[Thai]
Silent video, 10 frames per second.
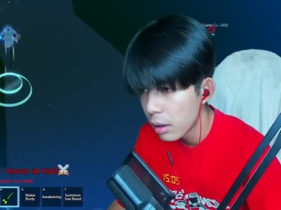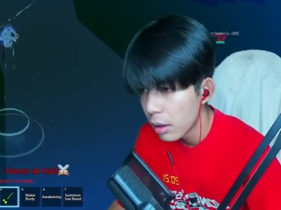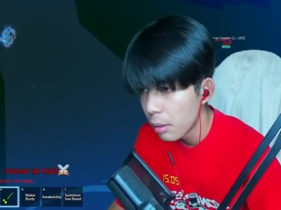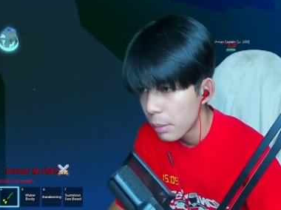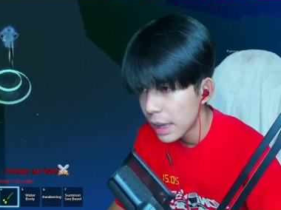
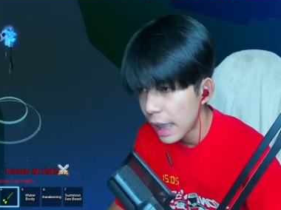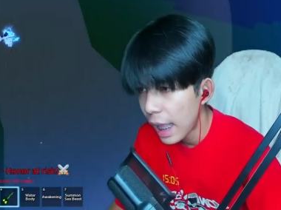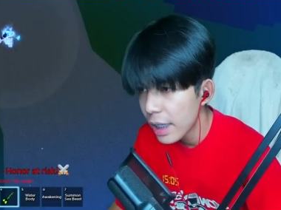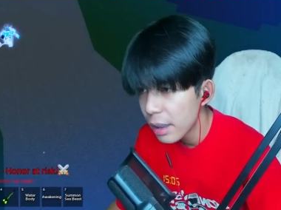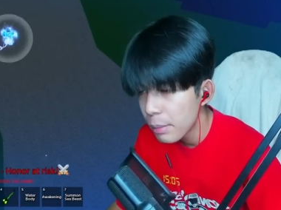ไปไหนล่ะ
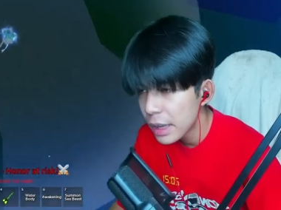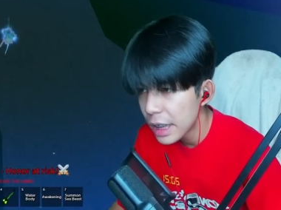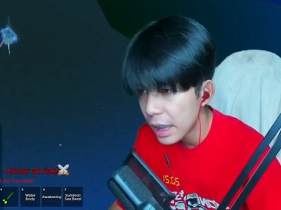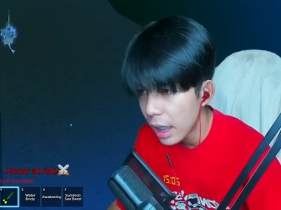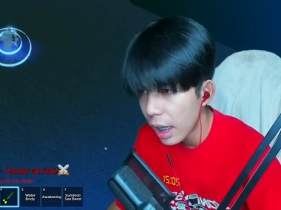ไอ้ เหี้ยมันหนี
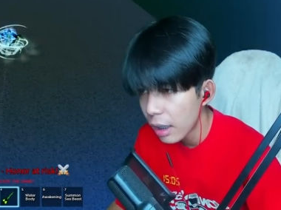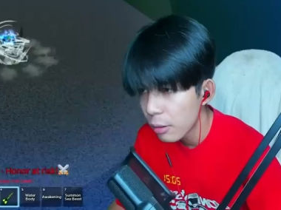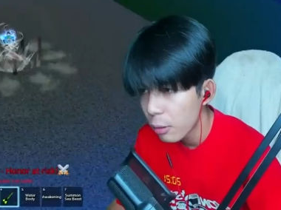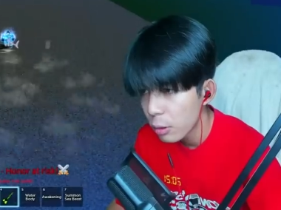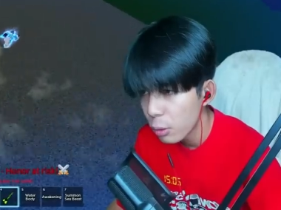อ่ะ
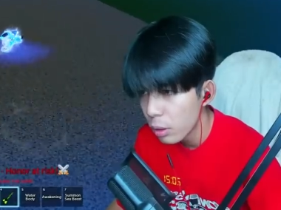คนดู